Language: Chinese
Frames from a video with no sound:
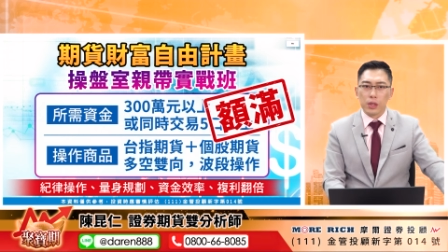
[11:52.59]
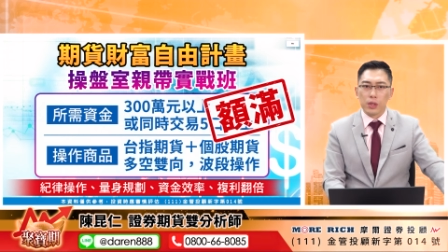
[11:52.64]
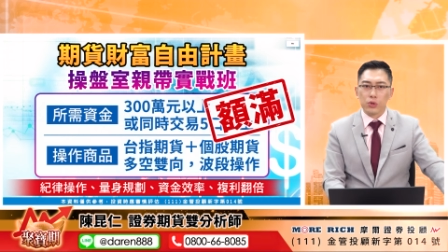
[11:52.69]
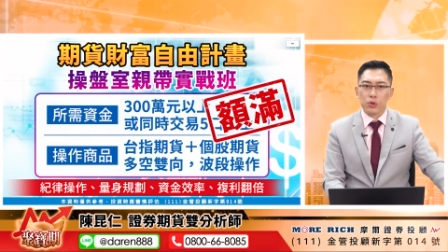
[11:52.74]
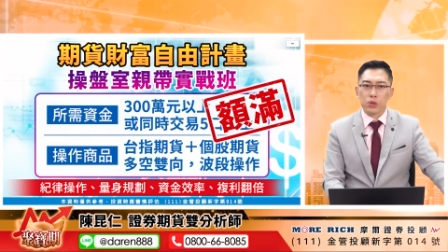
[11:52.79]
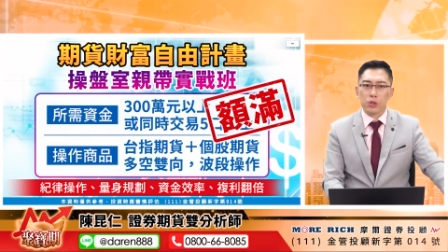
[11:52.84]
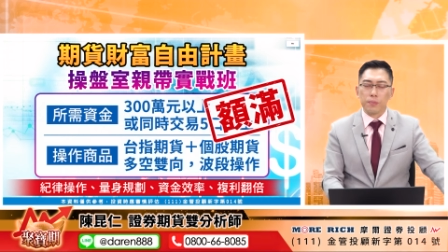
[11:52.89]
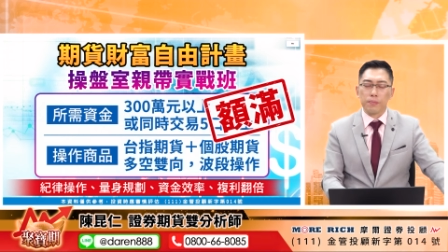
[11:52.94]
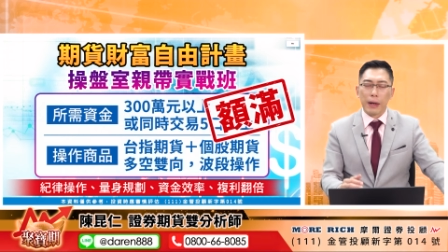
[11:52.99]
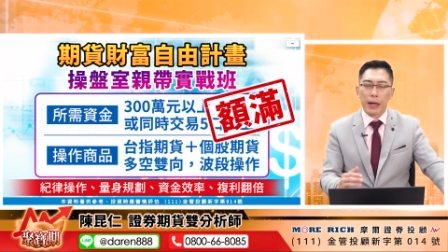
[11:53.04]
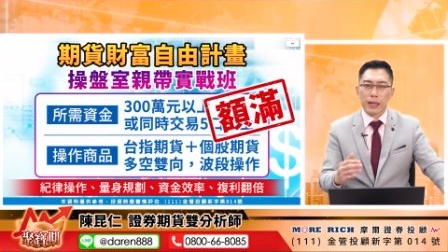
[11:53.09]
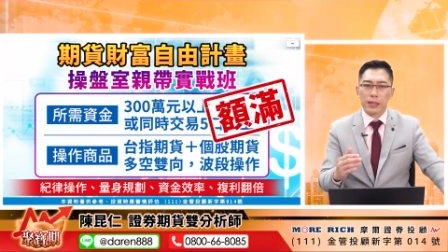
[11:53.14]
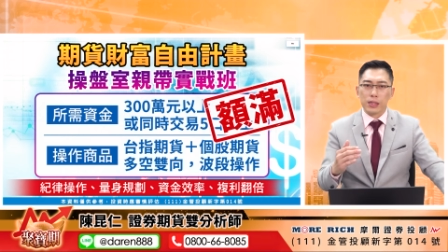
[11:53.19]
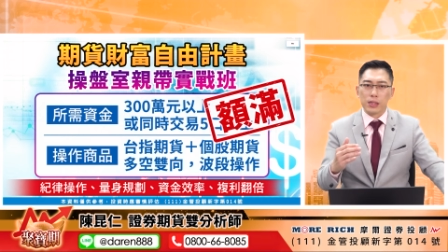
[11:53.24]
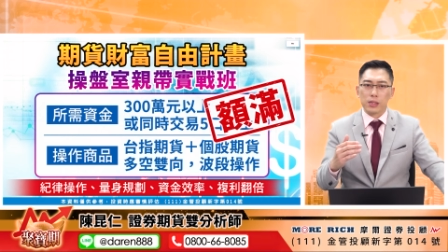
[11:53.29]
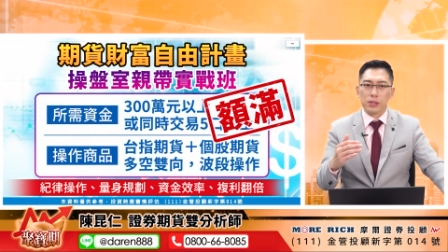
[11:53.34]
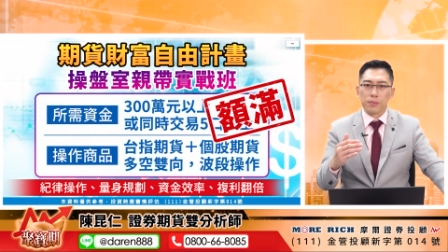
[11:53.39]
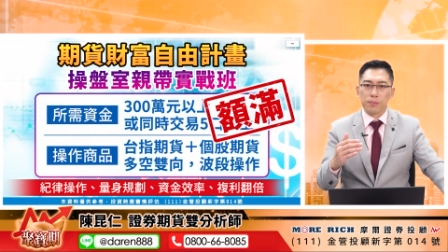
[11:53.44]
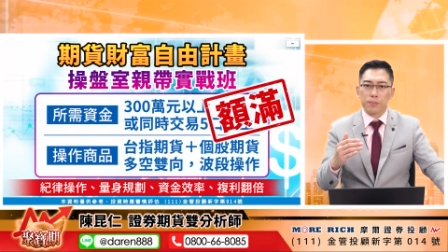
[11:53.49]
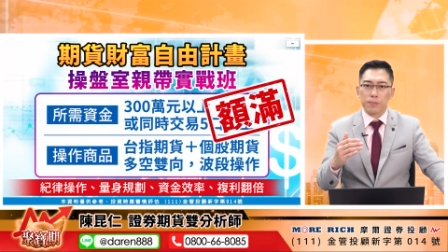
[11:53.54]
就是把那
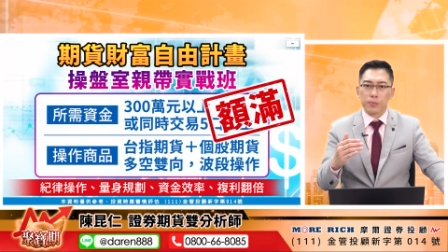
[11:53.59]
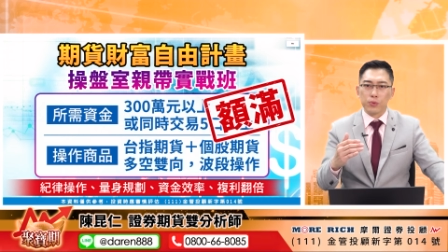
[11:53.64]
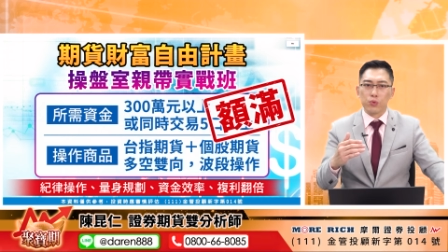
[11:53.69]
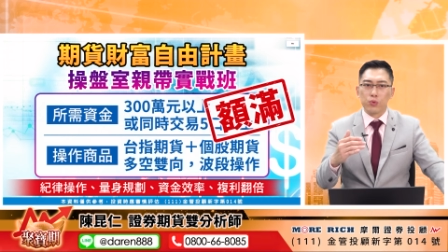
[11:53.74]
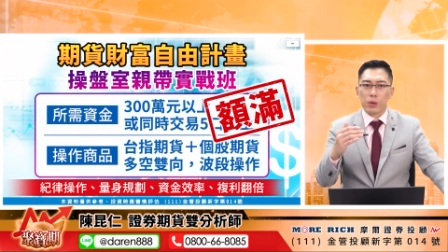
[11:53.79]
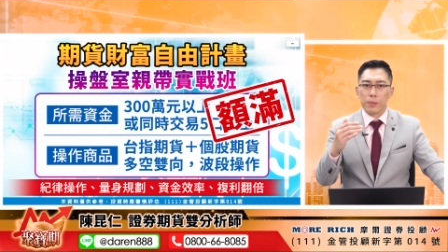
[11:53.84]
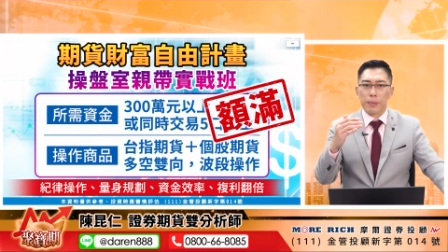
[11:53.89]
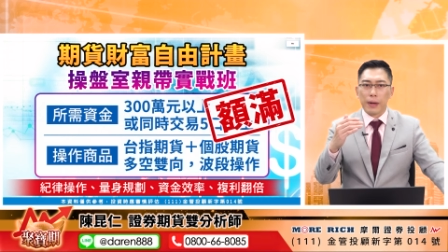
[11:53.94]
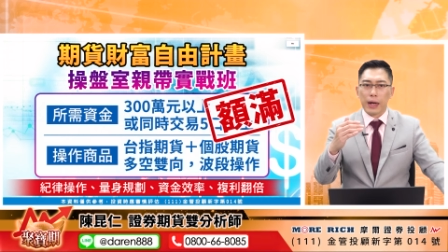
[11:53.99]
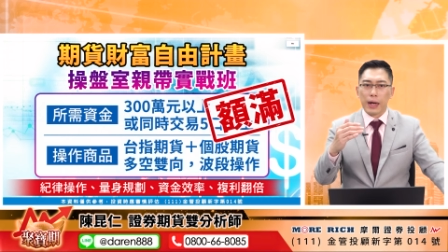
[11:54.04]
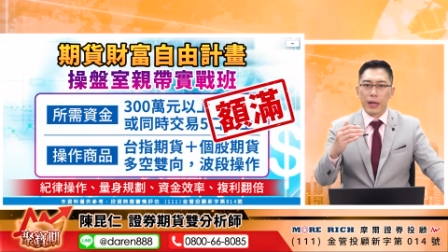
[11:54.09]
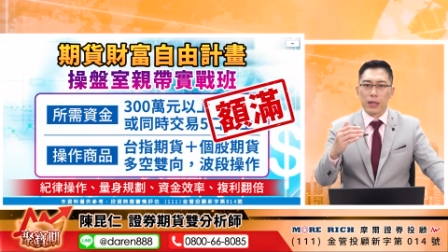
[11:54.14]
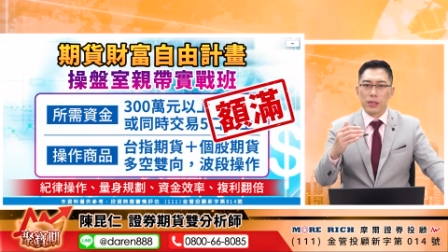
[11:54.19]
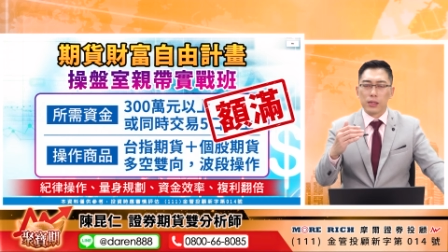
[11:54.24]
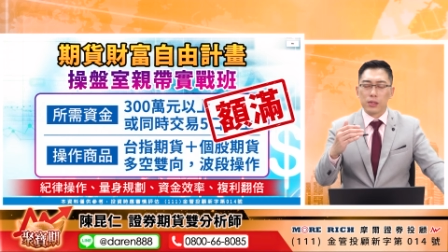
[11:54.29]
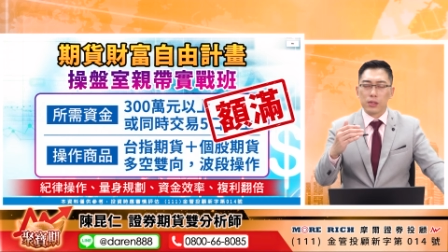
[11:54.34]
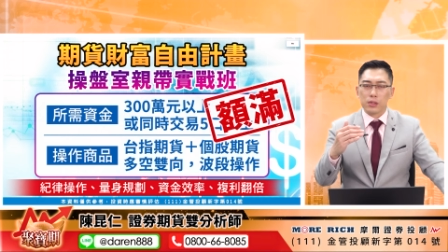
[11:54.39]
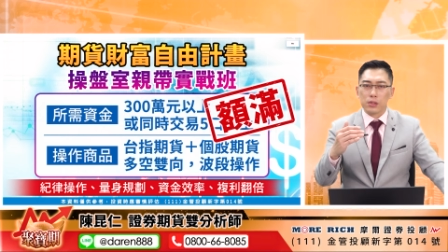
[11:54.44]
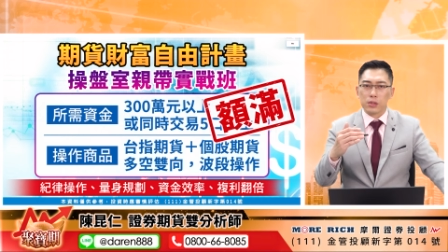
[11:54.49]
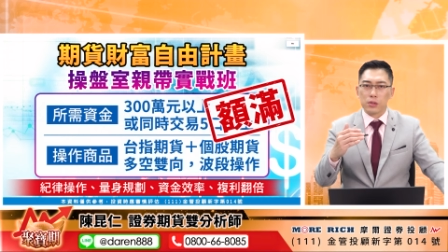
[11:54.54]
个部位把它
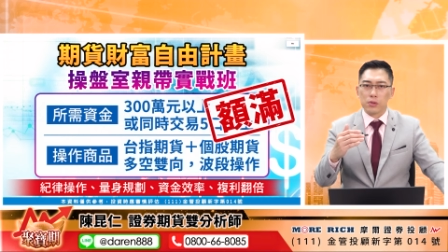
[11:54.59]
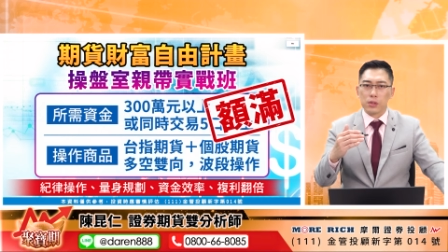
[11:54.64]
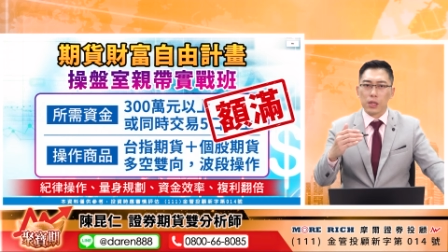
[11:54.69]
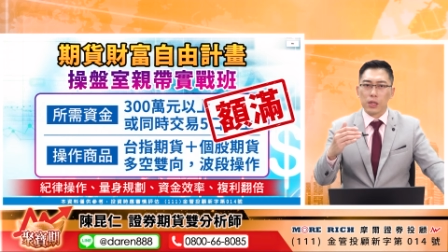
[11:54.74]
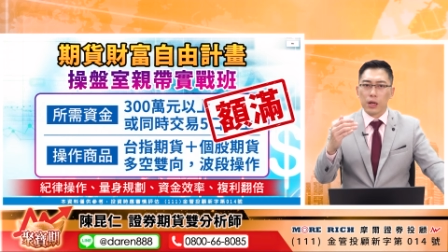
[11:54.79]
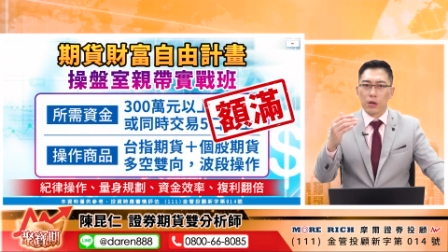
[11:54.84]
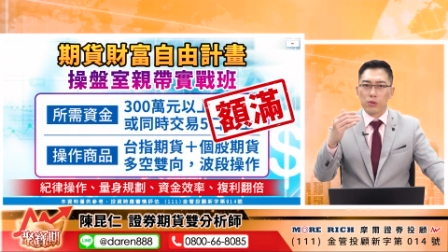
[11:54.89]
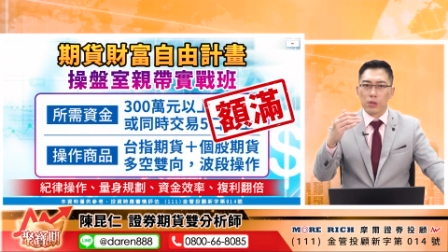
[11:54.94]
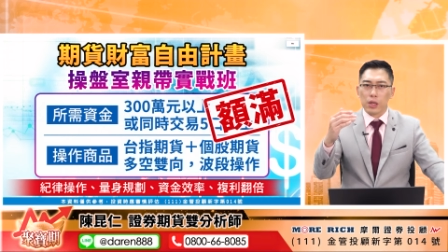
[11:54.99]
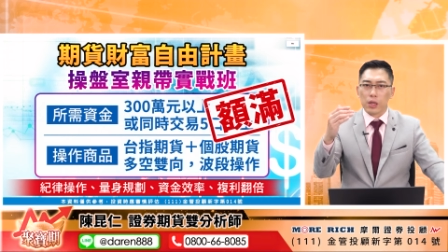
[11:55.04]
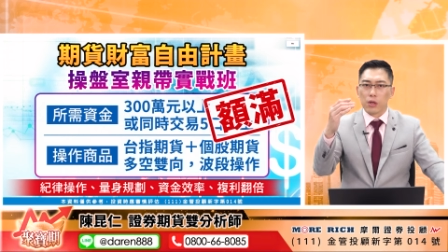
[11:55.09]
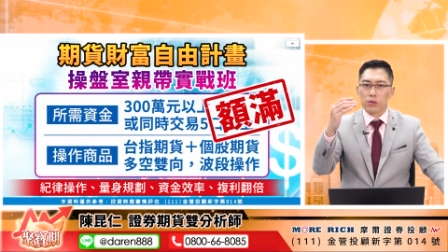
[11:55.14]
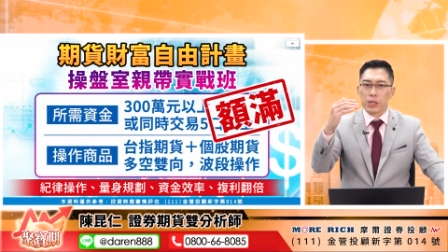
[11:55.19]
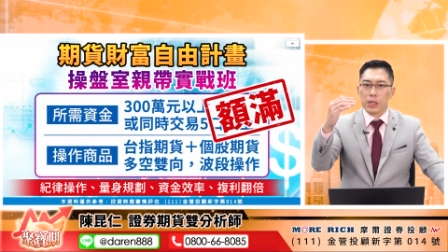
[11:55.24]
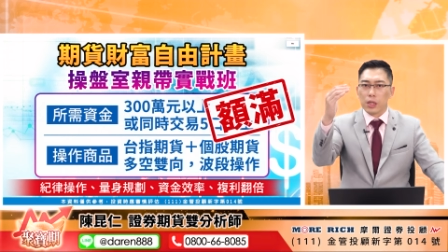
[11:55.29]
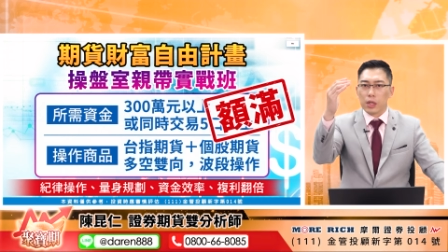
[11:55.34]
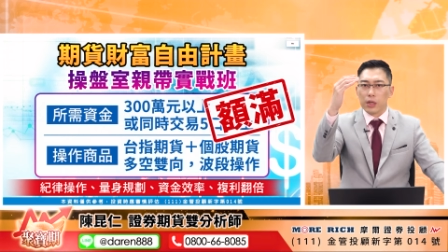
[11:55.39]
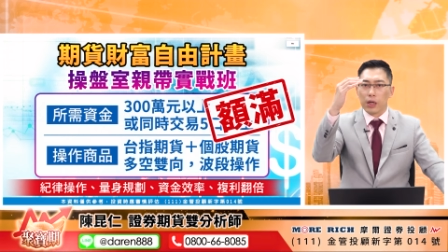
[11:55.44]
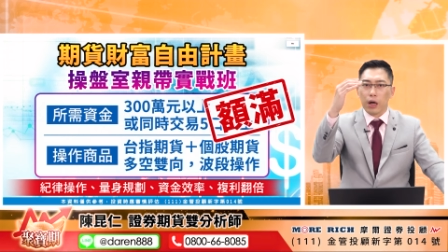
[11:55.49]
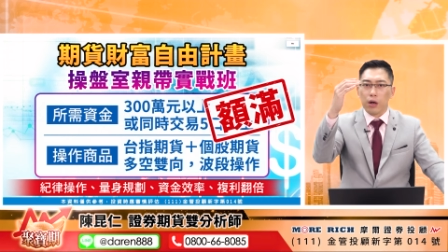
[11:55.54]
垫高、垫高再
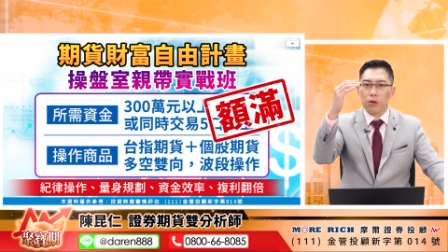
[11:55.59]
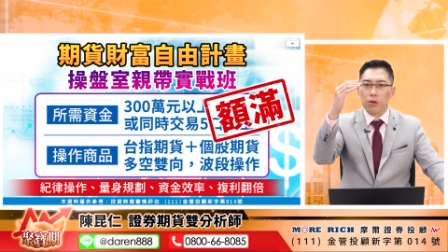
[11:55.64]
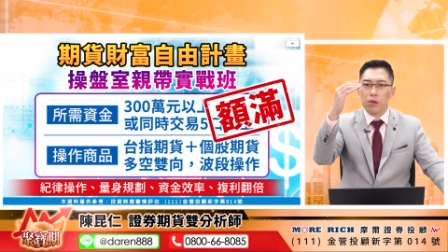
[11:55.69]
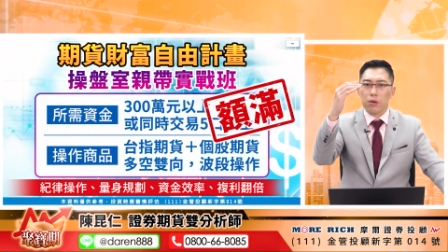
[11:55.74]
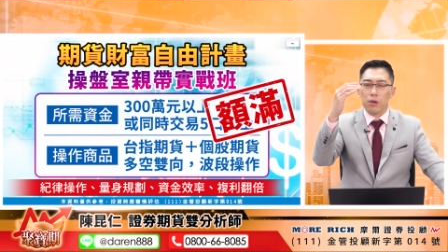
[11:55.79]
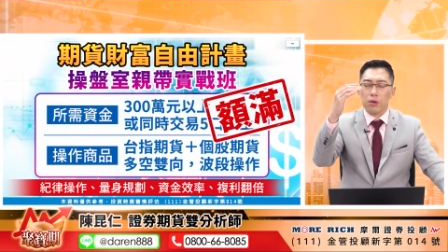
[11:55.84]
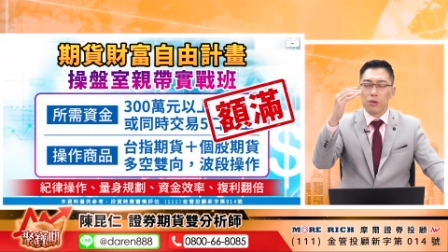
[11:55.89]
垫高，